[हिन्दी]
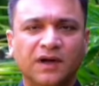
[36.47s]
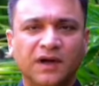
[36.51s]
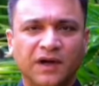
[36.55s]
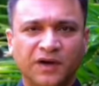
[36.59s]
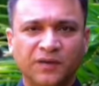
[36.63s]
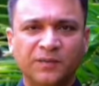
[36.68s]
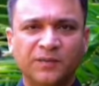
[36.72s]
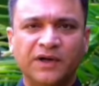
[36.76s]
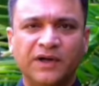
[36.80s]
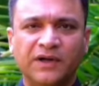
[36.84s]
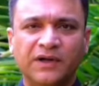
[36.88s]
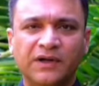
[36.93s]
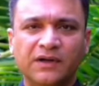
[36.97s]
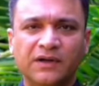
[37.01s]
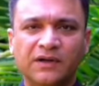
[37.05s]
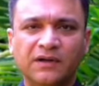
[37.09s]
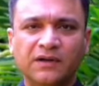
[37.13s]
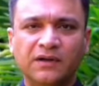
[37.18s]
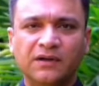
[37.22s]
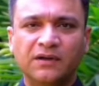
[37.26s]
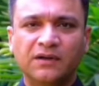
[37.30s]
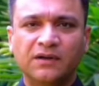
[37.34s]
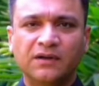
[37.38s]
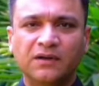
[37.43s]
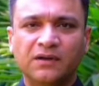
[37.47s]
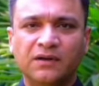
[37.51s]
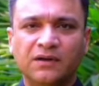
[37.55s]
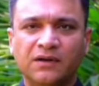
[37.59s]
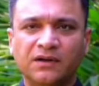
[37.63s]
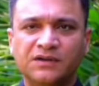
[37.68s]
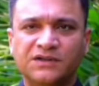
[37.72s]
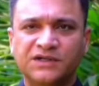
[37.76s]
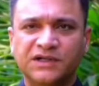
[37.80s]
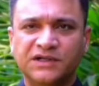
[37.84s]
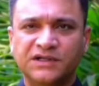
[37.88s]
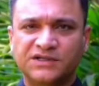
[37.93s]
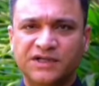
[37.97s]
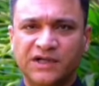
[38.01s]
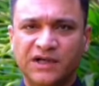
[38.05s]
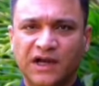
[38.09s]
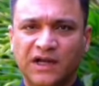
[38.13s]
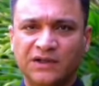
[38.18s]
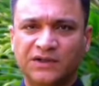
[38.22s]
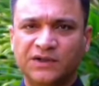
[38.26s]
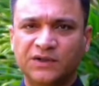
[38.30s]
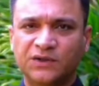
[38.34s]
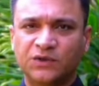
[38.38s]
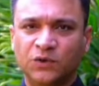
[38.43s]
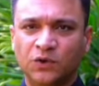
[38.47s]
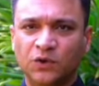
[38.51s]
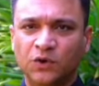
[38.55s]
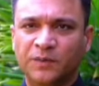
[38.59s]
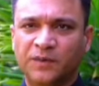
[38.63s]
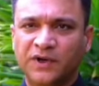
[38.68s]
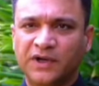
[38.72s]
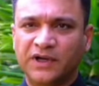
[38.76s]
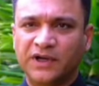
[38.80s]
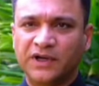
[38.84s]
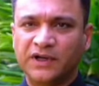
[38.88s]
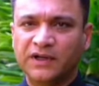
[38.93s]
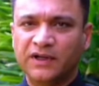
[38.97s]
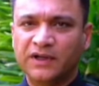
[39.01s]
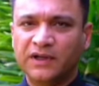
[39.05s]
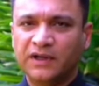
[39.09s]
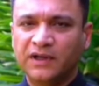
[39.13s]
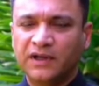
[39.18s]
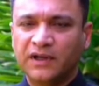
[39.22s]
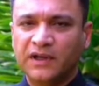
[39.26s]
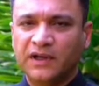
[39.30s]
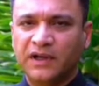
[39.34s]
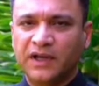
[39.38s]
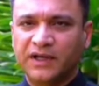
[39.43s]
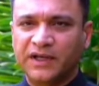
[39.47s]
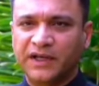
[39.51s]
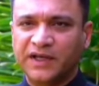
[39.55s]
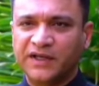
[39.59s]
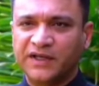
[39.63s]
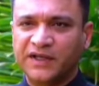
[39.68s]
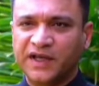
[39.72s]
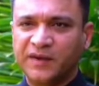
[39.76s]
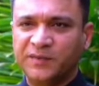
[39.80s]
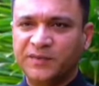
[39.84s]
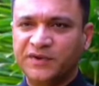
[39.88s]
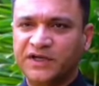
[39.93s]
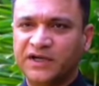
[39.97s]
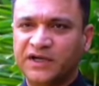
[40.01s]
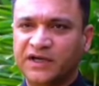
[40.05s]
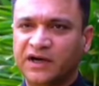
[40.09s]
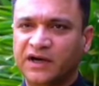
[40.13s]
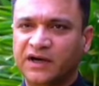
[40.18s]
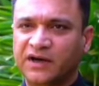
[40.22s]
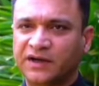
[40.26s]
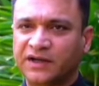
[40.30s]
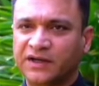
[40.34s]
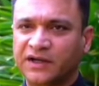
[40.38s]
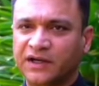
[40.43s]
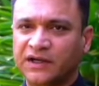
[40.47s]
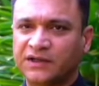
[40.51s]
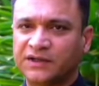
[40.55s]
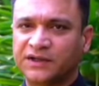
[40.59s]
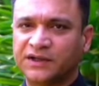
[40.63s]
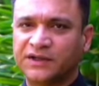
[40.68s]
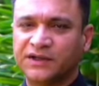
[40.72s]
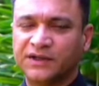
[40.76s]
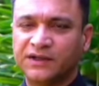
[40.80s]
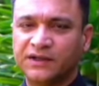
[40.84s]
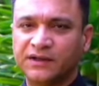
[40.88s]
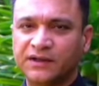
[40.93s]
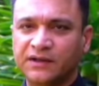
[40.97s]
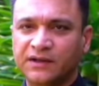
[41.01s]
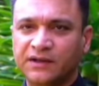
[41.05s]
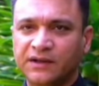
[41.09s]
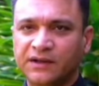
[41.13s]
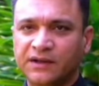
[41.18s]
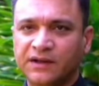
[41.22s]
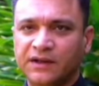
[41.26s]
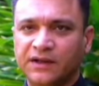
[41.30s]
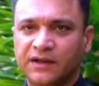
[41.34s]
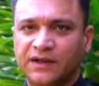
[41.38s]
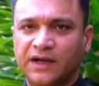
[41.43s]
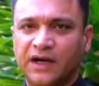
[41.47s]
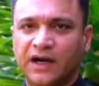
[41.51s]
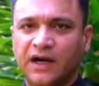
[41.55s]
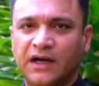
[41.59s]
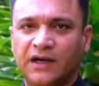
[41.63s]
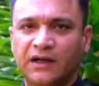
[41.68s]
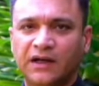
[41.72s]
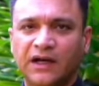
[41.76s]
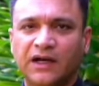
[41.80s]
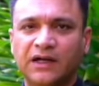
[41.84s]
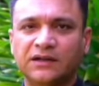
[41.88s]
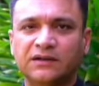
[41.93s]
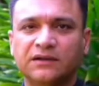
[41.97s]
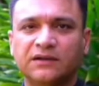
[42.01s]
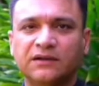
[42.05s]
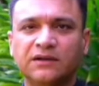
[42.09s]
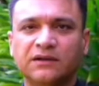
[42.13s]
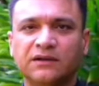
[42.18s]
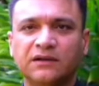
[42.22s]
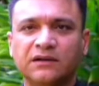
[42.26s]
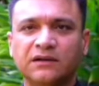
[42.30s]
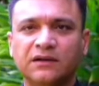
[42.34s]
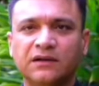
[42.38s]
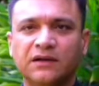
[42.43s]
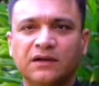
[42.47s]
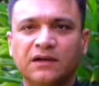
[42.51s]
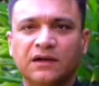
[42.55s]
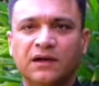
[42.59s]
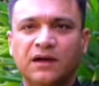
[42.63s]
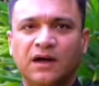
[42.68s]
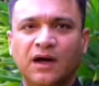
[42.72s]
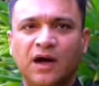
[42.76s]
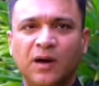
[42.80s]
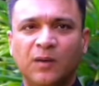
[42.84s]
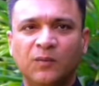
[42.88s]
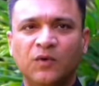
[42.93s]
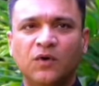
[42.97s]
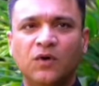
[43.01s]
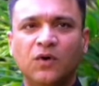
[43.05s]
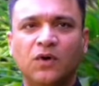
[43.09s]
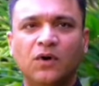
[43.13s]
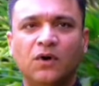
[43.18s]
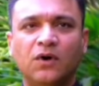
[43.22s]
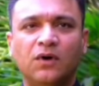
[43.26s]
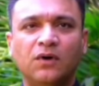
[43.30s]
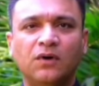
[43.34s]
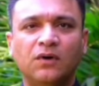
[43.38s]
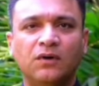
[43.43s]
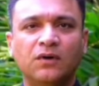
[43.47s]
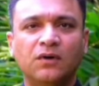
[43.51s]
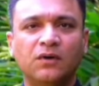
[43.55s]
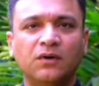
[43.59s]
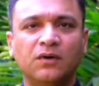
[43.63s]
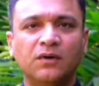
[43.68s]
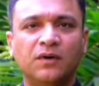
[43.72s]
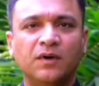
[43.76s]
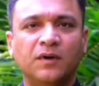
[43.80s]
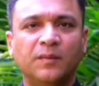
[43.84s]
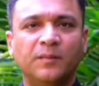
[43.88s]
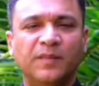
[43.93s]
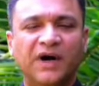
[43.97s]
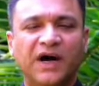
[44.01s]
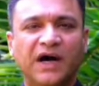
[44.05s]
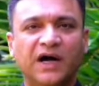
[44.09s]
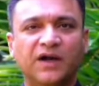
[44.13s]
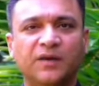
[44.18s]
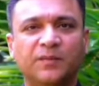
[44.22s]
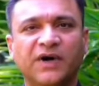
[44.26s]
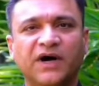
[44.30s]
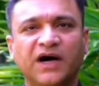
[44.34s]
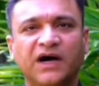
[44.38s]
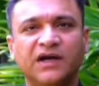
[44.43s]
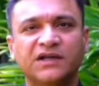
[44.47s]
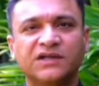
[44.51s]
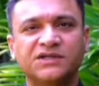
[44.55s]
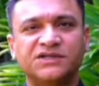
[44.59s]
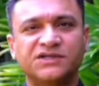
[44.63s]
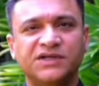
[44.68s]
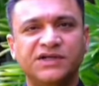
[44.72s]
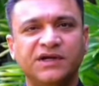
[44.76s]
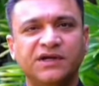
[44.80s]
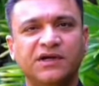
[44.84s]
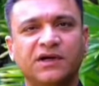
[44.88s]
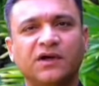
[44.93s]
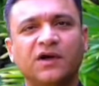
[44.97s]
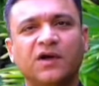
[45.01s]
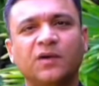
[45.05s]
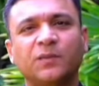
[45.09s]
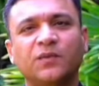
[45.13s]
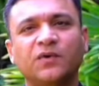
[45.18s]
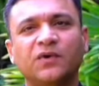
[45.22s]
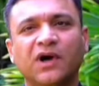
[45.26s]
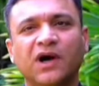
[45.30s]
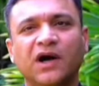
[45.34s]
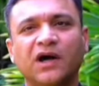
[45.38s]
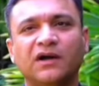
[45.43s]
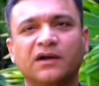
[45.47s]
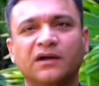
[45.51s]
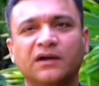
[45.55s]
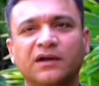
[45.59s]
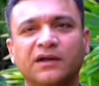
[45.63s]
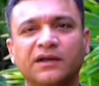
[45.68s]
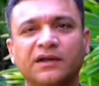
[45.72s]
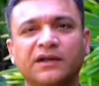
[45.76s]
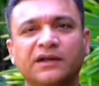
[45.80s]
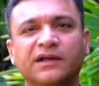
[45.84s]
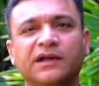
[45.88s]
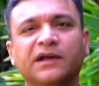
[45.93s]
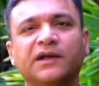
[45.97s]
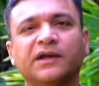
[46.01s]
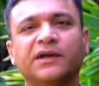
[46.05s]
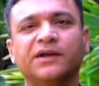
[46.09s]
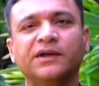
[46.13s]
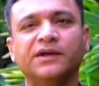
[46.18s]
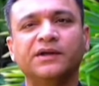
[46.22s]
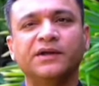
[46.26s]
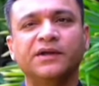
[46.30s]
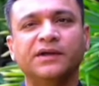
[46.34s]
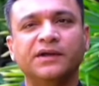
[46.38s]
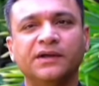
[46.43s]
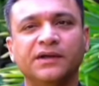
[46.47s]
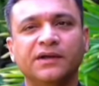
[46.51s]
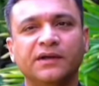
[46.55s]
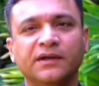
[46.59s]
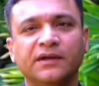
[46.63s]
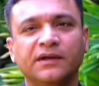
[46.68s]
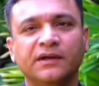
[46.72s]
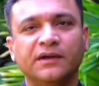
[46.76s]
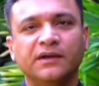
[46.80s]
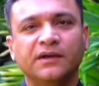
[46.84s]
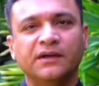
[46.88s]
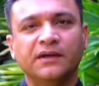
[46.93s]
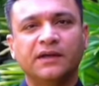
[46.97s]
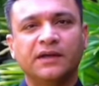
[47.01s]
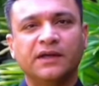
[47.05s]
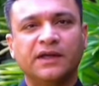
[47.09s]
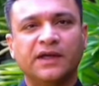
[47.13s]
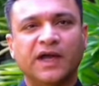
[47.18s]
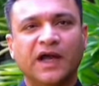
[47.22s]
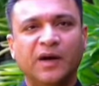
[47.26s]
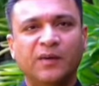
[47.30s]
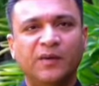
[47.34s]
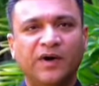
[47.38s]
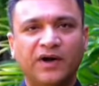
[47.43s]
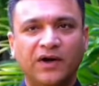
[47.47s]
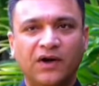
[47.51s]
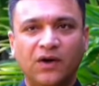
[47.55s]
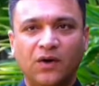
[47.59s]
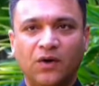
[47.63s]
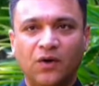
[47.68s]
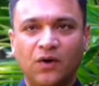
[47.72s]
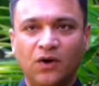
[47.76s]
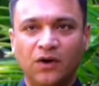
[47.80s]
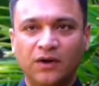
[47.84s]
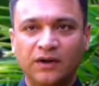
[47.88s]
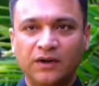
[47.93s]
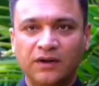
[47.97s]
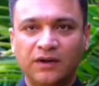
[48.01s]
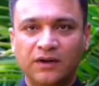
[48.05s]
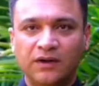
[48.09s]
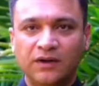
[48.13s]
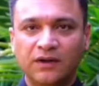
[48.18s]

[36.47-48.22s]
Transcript: गर्म है चिलचिलाती धूप है लेकिन ये भी एक हकीकत है कि हालात हमको बार बार चीख कर पुकार कर ये कह रहे हैं कि हमारा वोट